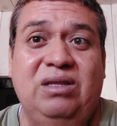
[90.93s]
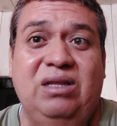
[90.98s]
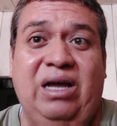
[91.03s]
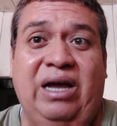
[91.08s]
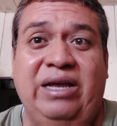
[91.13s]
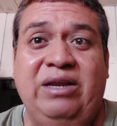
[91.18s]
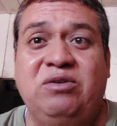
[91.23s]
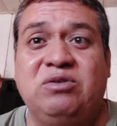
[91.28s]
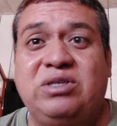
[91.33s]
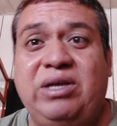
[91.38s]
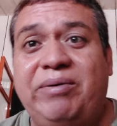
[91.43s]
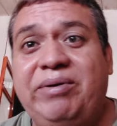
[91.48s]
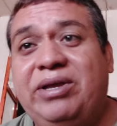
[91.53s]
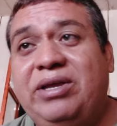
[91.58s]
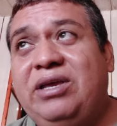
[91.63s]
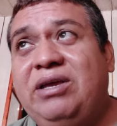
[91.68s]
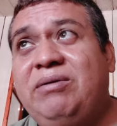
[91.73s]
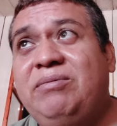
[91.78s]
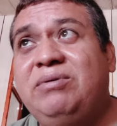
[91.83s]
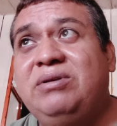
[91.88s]
Ahí no saben
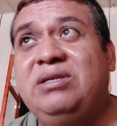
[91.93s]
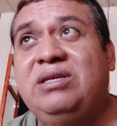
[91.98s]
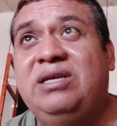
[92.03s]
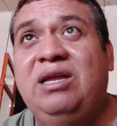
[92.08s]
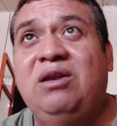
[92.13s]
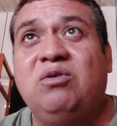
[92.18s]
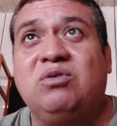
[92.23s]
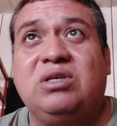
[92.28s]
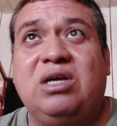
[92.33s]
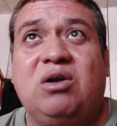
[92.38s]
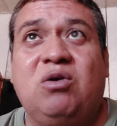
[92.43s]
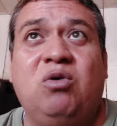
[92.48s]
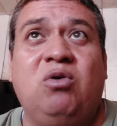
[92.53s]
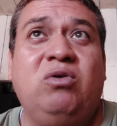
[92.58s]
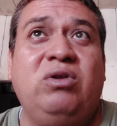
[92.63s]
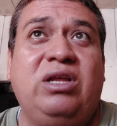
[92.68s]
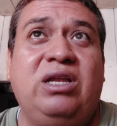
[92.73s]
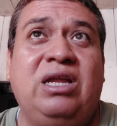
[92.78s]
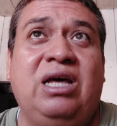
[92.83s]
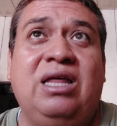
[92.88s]
quién, lo
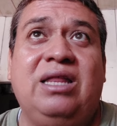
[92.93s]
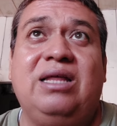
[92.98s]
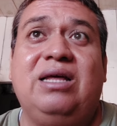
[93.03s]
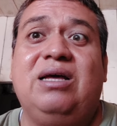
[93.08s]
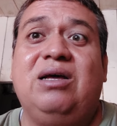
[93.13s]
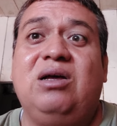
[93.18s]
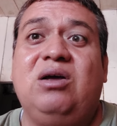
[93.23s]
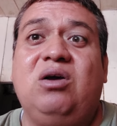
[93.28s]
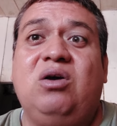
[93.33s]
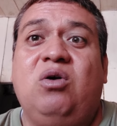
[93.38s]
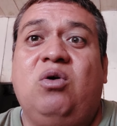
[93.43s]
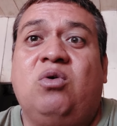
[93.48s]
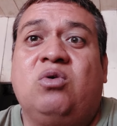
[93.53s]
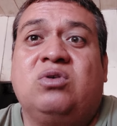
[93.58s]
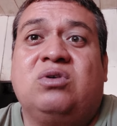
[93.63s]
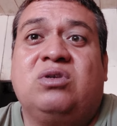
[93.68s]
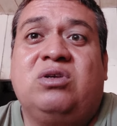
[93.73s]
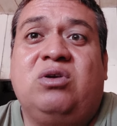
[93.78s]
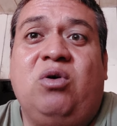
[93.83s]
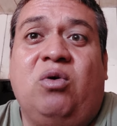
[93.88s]
sacó ni nada.
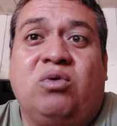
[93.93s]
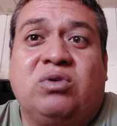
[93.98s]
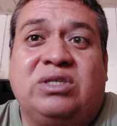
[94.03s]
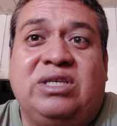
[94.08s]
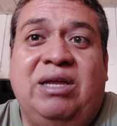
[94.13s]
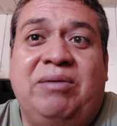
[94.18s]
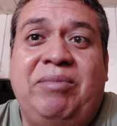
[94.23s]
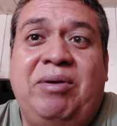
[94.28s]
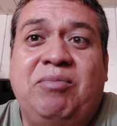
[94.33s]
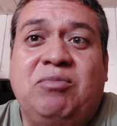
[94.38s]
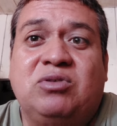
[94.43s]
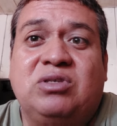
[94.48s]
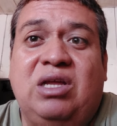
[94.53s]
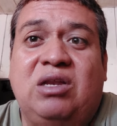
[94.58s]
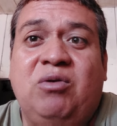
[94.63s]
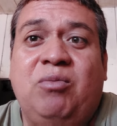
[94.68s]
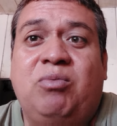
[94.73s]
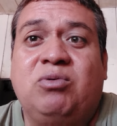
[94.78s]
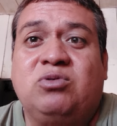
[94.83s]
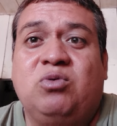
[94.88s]
O, si él mismo
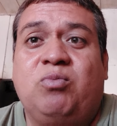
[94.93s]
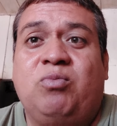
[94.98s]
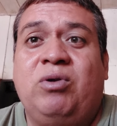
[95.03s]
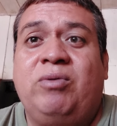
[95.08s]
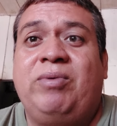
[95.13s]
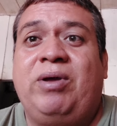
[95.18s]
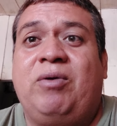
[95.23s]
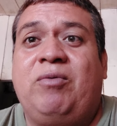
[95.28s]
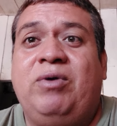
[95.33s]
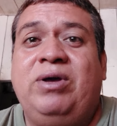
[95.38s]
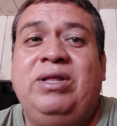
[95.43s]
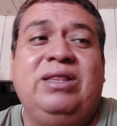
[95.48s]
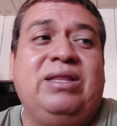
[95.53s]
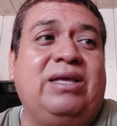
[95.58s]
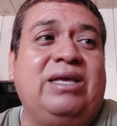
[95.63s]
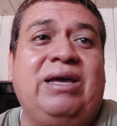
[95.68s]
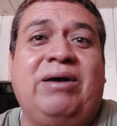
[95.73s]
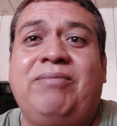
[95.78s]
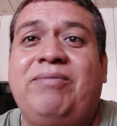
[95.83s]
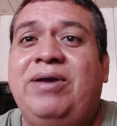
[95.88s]
salió por su propia cuenta
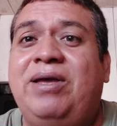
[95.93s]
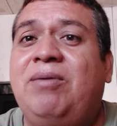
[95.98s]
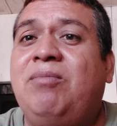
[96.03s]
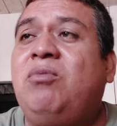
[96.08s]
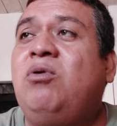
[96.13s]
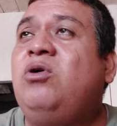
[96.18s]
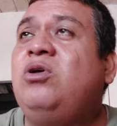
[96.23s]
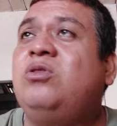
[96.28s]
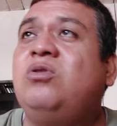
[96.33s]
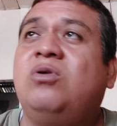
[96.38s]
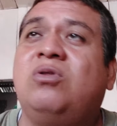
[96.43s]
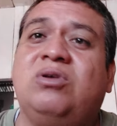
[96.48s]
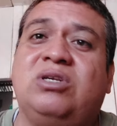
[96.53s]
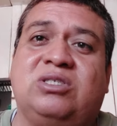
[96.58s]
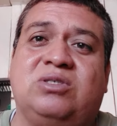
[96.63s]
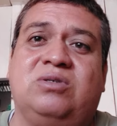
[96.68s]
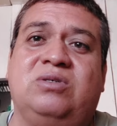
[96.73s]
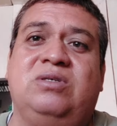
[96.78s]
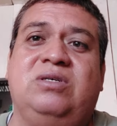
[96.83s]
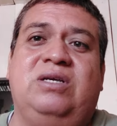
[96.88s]
ya firmó y todo
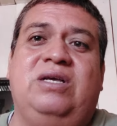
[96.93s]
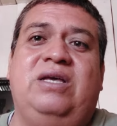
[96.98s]
eso.